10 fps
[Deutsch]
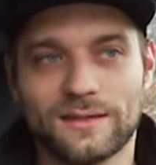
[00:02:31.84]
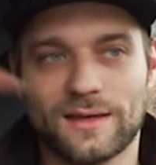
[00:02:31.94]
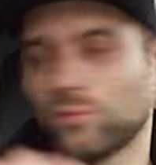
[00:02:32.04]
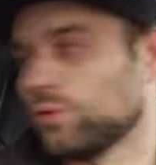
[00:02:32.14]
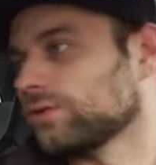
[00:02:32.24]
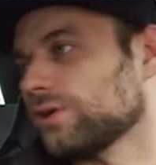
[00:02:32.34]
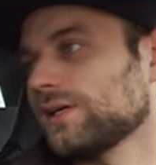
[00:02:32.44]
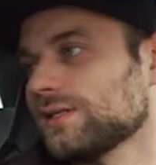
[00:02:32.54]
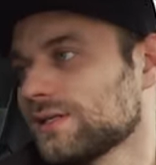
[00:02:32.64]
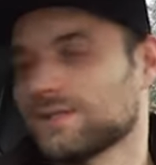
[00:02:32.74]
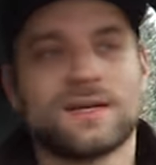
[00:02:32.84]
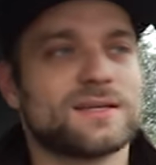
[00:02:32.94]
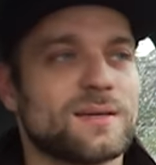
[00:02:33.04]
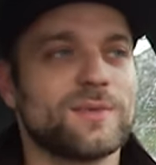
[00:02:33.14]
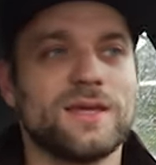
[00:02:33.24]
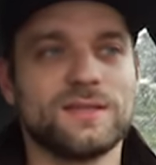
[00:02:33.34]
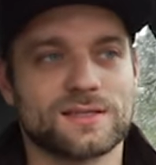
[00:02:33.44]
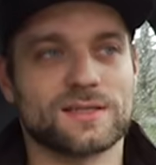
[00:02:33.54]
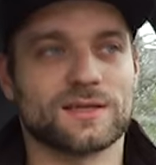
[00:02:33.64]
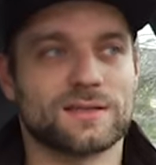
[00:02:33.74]
der Motor es jetzt langsam hier
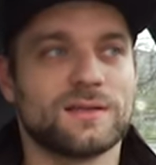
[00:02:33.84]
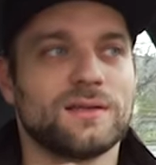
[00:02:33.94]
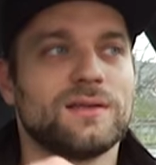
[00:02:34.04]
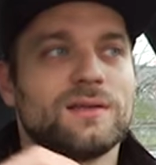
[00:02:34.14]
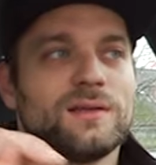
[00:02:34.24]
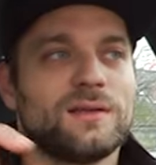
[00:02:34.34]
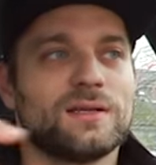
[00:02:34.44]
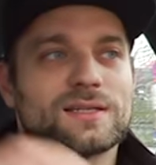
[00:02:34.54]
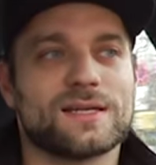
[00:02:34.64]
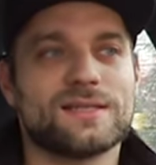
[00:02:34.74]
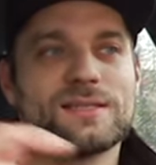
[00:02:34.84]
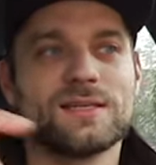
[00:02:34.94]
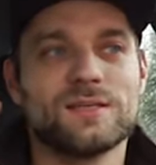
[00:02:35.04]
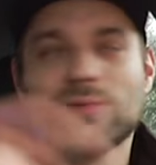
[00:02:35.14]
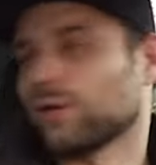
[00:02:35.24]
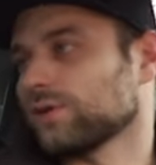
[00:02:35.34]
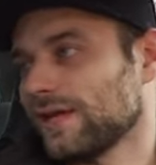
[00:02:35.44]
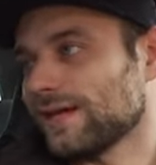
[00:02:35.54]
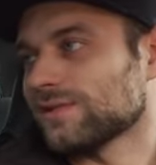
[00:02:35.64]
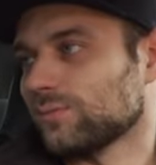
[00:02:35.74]
hinter sich hat. Das heißt, hier ist immer noch
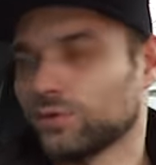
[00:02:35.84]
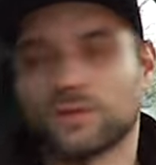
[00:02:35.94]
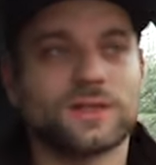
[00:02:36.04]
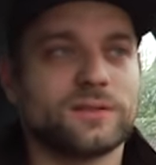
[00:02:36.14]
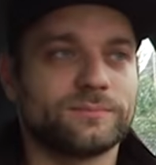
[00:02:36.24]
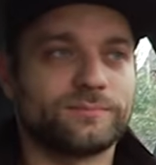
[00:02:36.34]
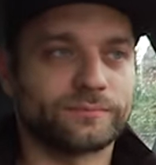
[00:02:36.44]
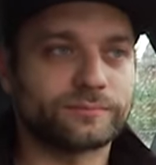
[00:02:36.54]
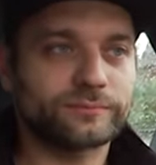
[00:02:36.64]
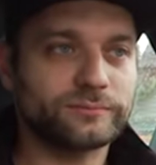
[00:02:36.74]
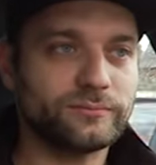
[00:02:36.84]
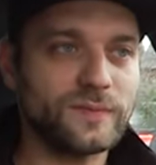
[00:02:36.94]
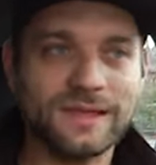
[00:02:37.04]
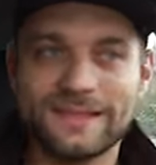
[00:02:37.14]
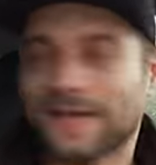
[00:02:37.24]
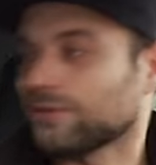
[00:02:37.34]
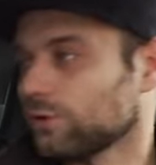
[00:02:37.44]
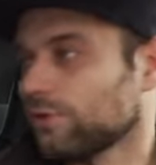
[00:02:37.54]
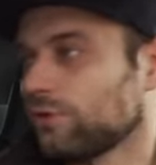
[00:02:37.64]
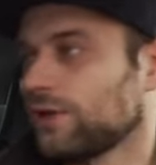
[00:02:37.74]
der erste Motor drin. Der hat
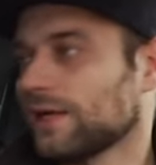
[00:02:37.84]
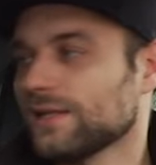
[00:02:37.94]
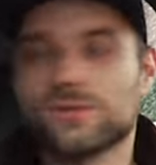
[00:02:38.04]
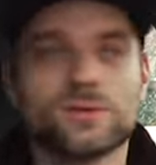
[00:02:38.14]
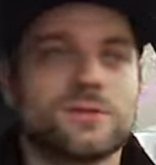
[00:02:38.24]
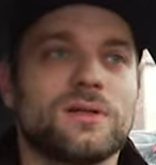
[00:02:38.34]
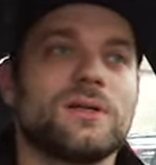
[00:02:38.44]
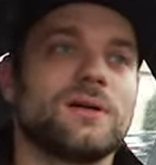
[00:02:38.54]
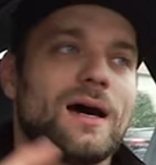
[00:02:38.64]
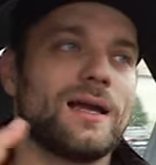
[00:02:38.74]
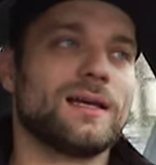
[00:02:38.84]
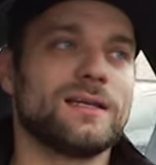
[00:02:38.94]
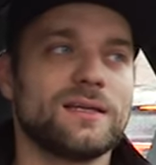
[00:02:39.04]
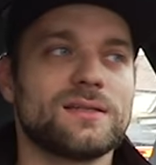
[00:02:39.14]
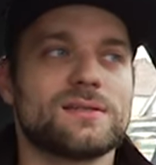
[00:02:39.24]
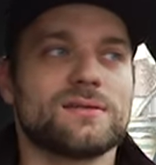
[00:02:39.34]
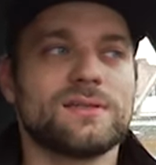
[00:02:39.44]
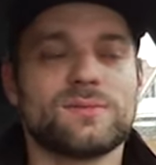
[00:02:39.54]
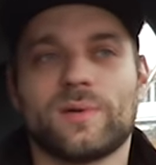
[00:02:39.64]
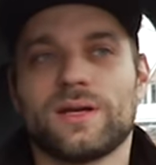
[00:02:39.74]
auch noch volle Leistung. Allerdings
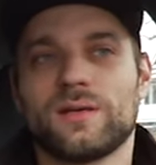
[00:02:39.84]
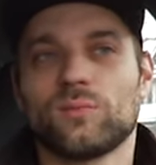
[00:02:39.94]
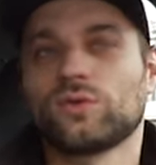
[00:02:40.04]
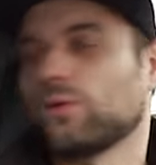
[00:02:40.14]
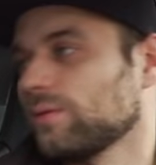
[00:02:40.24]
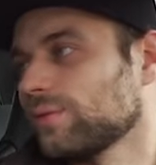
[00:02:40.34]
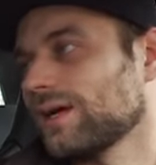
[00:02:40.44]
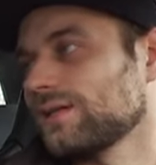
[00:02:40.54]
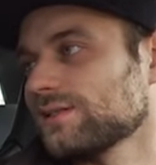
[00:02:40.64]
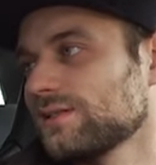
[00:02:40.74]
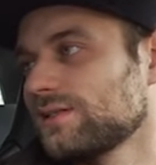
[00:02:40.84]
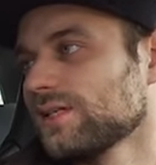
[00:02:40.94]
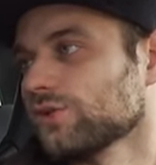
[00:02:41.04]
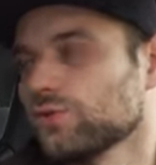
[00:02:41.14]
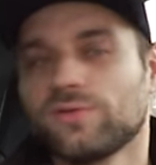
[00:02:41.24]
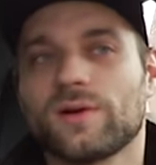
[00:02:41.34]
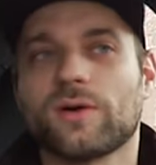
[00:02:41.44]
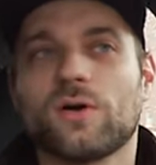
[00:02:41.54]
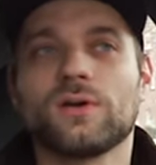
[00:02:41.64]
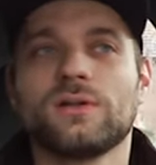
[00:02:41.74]
ist bei den Motoren bekannt, dass sie tierisch Öl
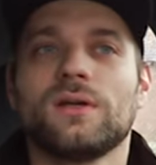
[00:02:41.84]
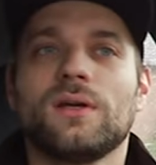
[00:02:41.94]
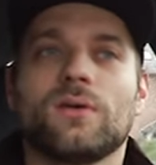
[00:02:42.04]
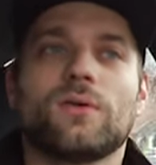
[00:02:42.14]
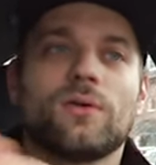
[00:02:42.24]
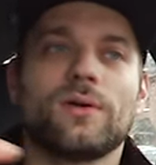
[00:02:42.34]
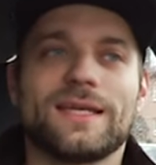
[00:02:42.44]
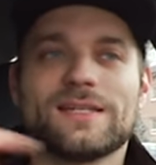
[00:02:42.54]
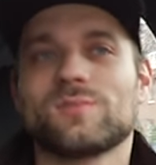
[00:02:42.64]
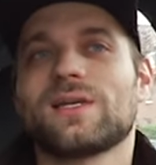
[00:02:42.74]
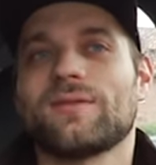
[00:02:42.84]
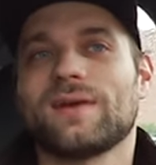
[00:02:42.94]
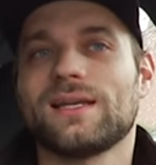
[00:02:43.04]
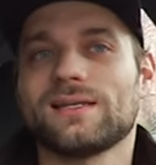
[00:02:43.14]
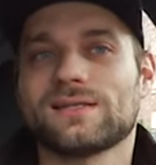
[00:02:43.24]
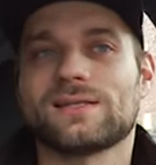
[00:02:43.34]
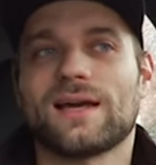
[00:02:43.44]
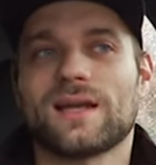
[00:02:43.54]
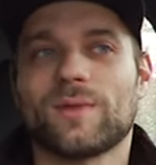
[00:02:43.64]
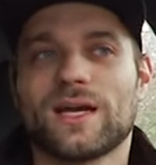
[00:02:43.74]
verbrauchen. Und jetzt mittlerweile ist es
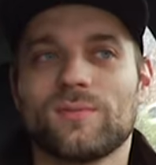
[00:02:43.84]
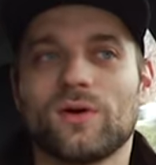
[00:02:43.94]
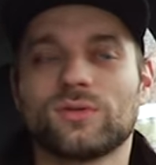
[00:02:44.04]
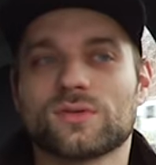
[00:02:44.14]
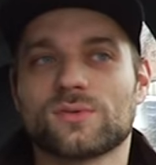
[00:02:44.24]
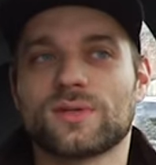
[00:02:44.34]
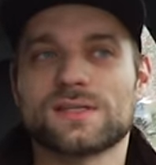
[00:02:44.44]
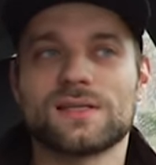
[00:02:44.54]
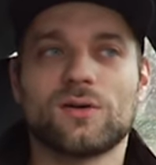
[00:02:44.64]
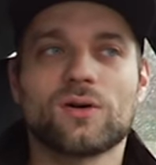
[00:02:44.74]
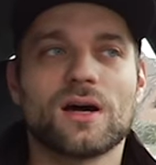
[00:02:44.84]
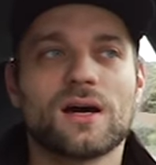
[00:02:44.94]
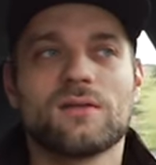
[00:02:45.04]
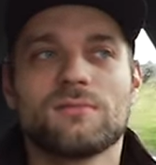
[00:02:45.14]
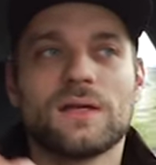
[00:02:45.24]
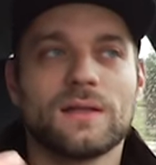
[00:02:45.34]
leider bei dem Auto so, dass der locker